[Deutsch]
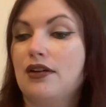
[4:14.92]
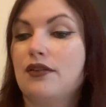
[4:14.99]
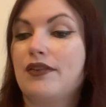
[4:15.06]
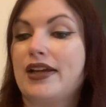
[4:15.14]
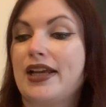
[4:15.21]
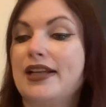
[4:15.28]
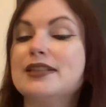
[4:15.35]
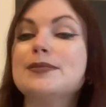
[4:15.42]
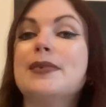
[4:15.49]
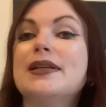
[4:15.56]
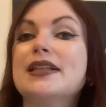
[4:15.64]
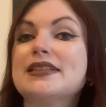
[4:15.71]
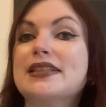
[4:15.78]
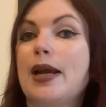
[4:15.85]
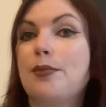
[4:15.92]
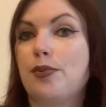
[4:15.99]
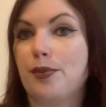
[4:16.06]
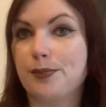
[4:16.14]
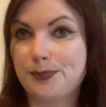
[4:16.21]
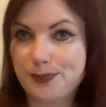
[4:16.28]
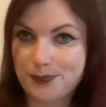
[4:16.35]
wir gehen jetzt mal in Escape
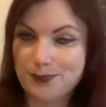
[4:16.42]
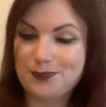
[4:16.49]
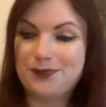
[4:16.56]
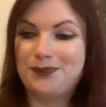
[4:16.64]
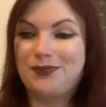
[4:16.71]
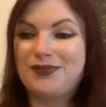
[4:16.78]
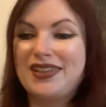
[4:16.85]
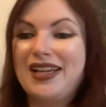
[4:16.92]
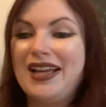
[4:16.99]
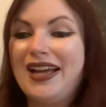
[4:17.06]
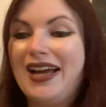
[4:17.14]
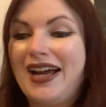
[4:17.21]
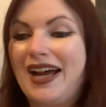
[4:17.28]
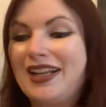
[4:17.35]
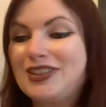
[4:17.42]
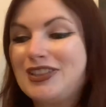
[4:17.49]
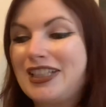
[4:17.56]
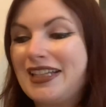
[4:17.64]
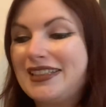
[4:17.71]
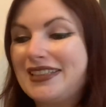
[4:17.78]
Room anstatt